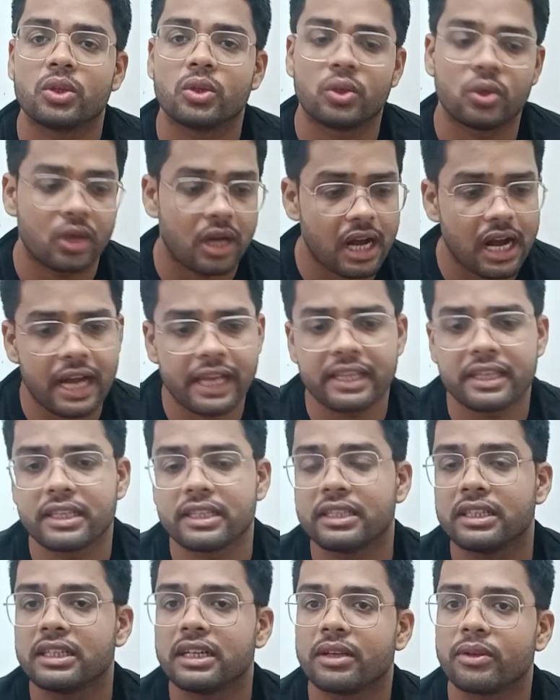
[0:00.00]
तो
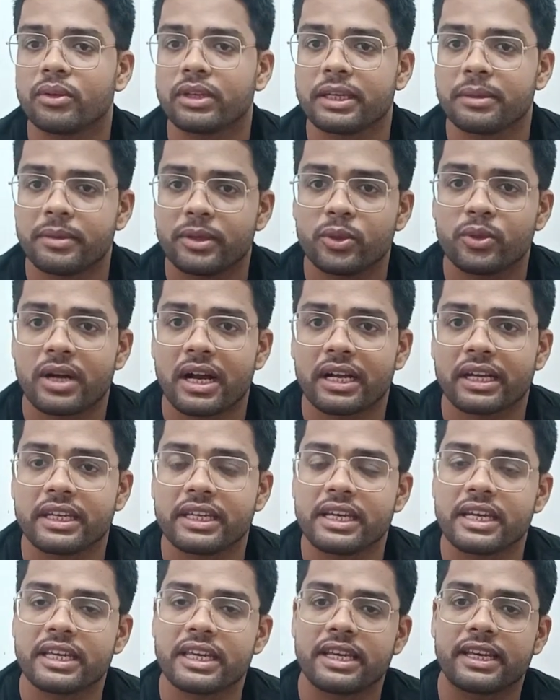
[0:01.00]
आज ये वीडियो आ
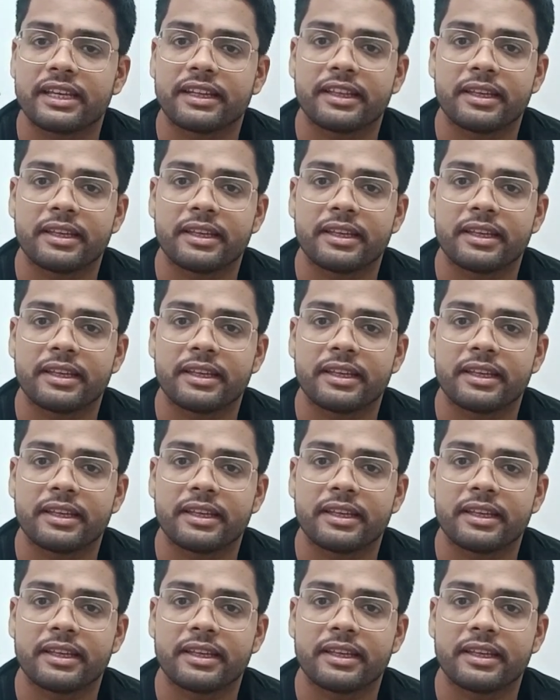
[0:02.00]
गई है कि